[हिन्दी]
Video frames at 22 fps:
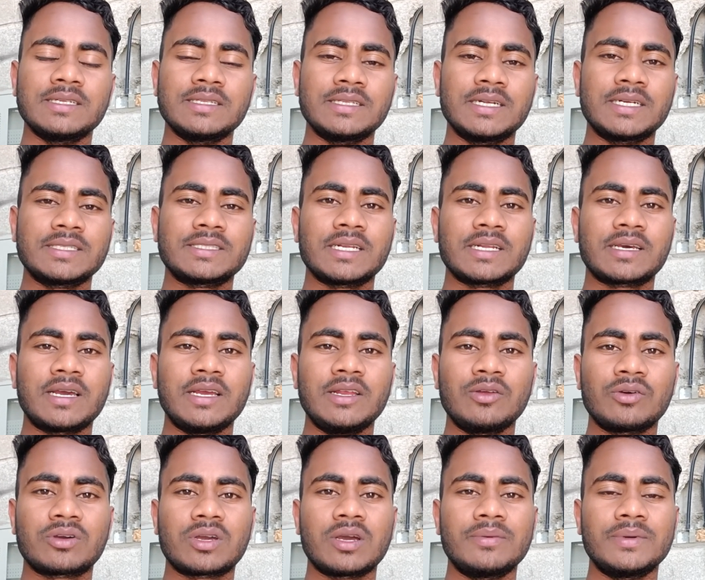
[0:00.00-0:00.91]
दरअसल कई
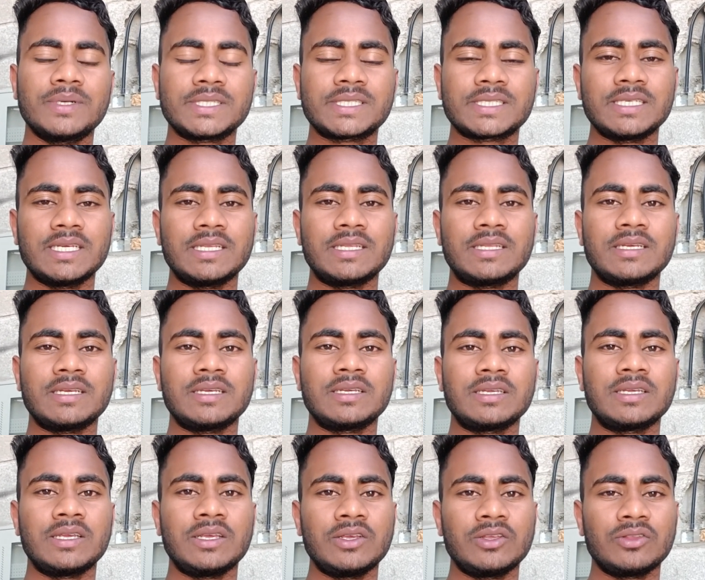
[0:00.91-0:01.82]
लोग कमेंट्स किए थे
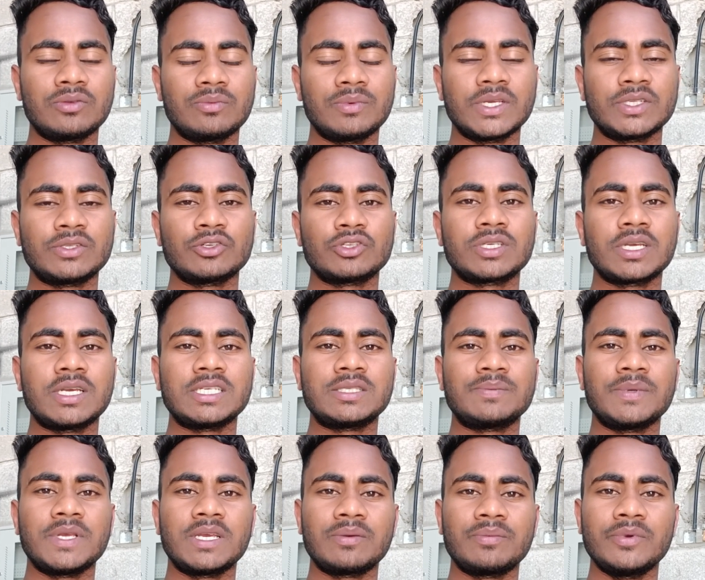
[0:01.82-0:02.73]
तो मैं सोचा इस
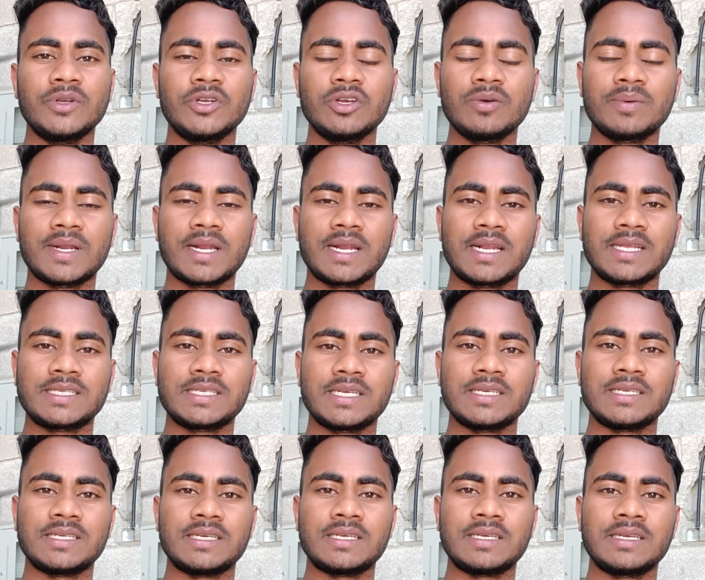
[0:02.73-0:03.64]
पर एक वीडियो बनाना
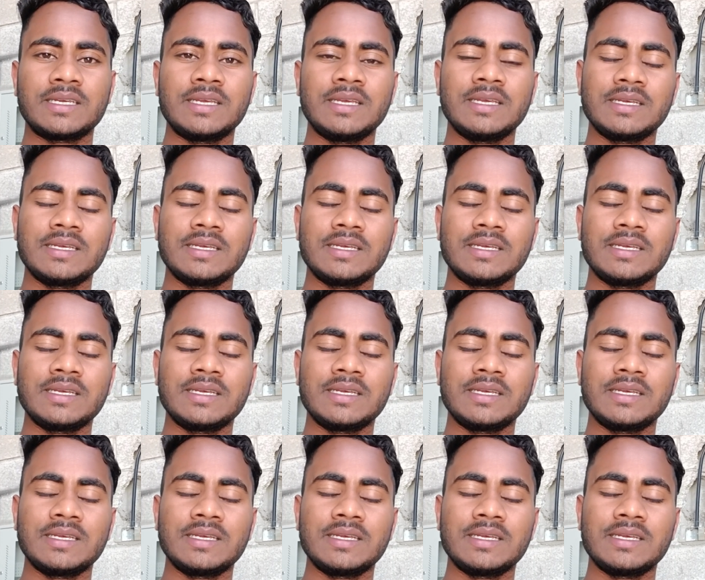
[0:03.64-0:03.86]
चाहिए